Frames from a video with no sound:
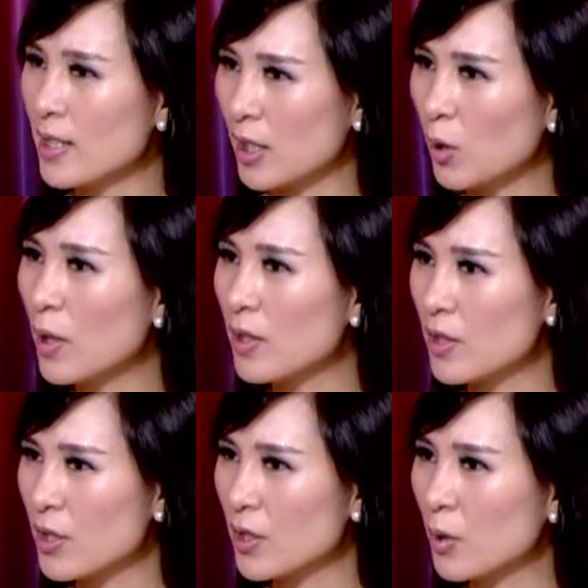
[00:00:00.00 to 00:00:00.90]
情况
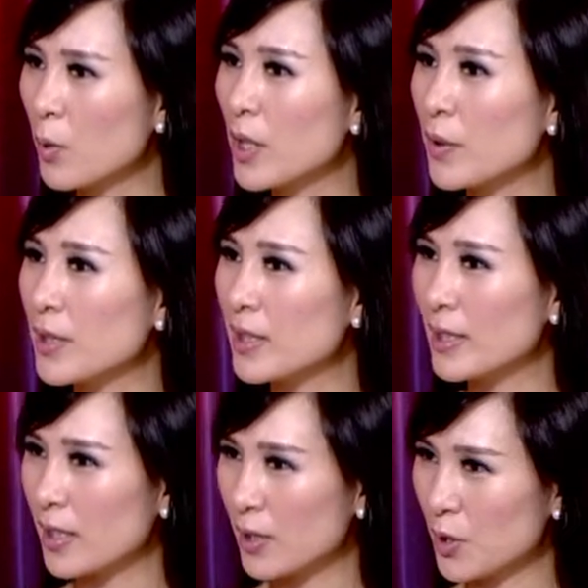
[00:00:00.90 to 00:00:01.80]
是会有一
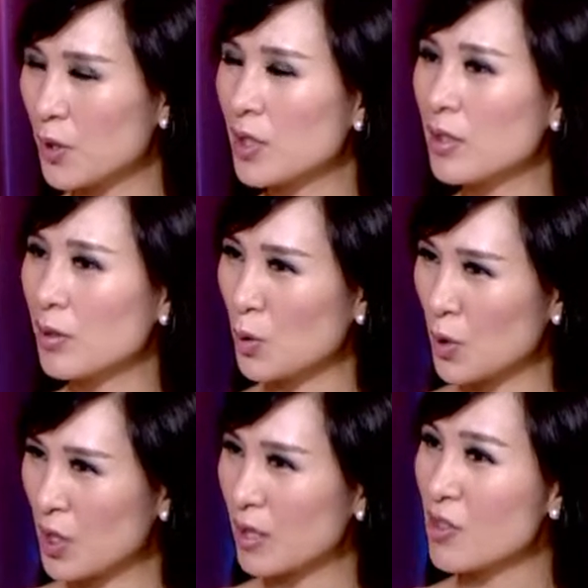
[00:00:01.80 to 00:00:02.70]
些，就是女
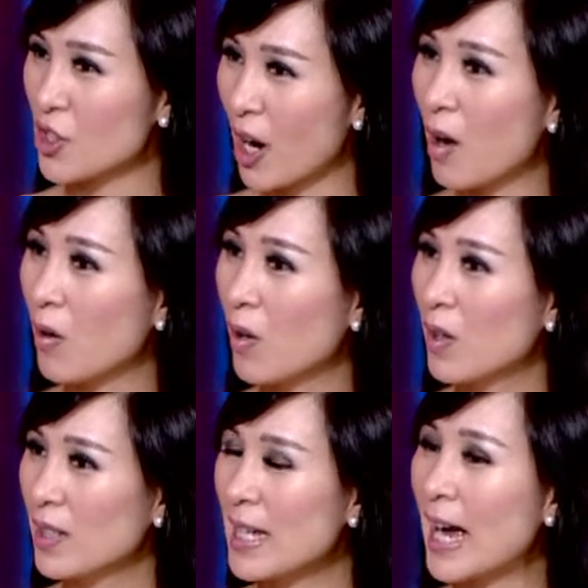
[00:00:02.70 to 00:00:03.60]
生少，
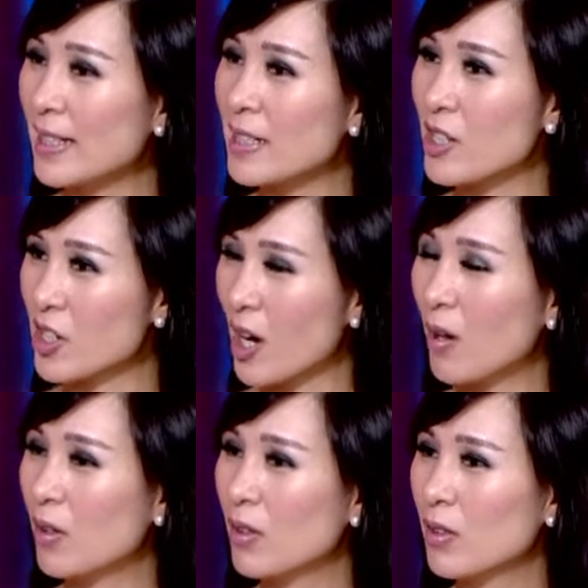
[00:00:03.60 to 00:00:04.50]
亚裔少，
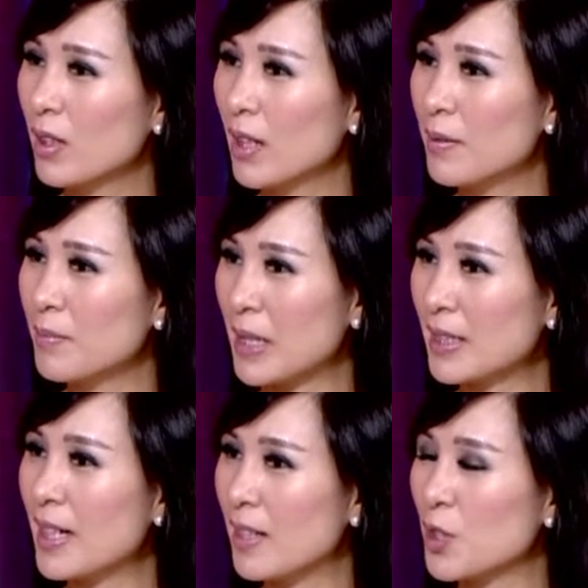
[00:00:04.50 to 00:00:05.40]
对，明
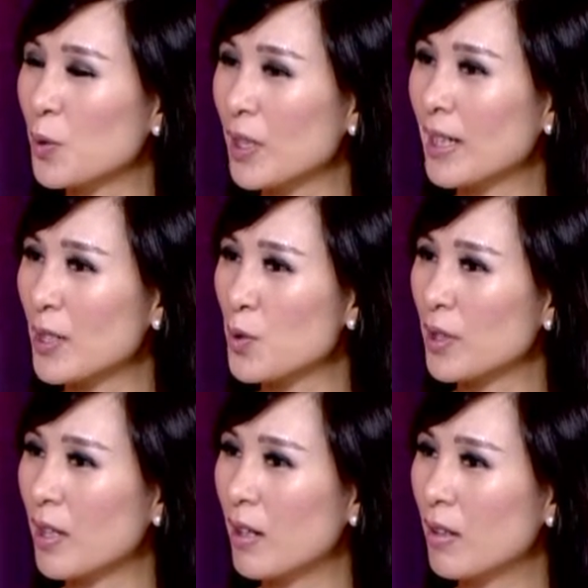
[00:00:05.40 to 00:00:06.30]
显的就能感觉
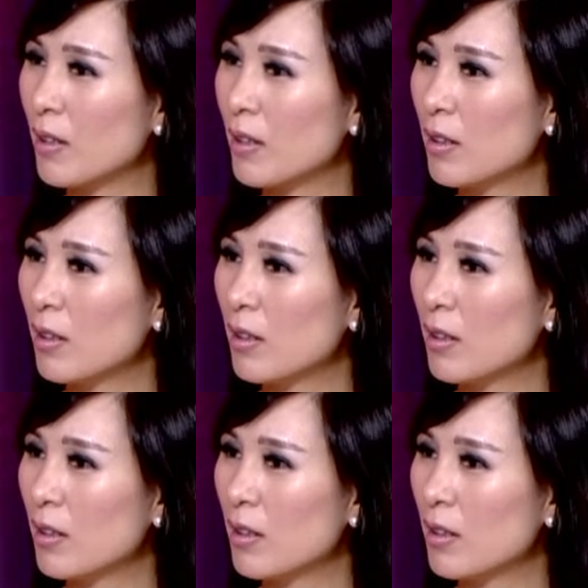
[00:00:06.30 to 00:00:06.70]
到，对。